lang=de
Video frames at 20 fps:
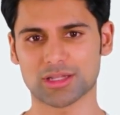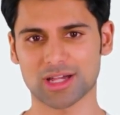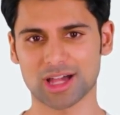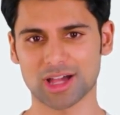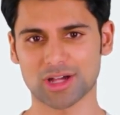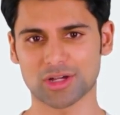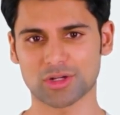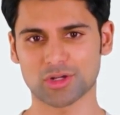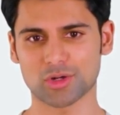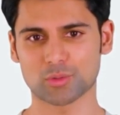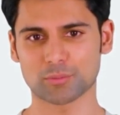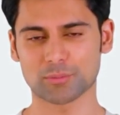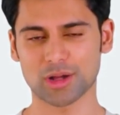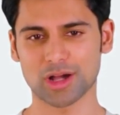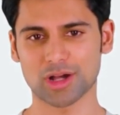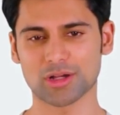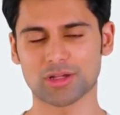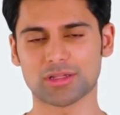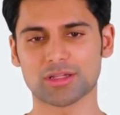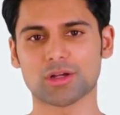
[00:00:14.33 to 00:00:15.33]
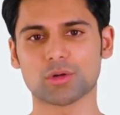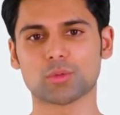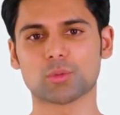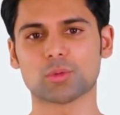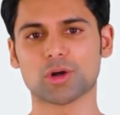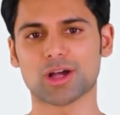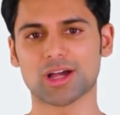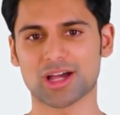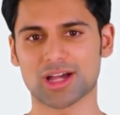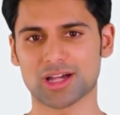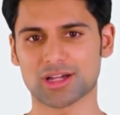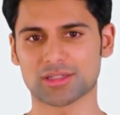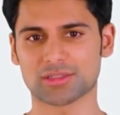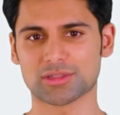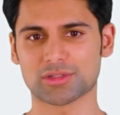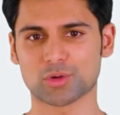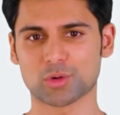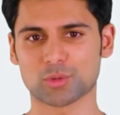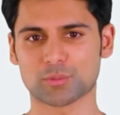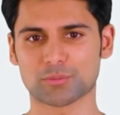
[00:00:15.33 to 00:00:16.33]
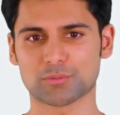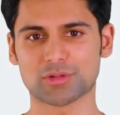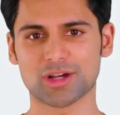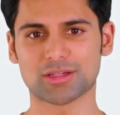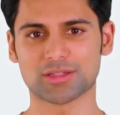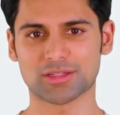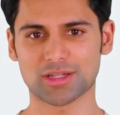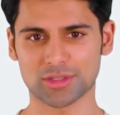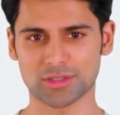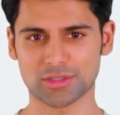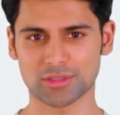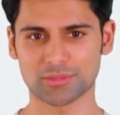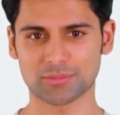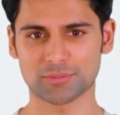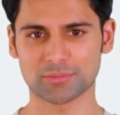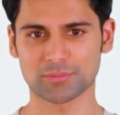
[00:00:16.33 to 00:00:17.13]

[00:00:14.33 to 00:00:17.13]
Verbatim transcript: leicht zu merkende URLs umwandeln.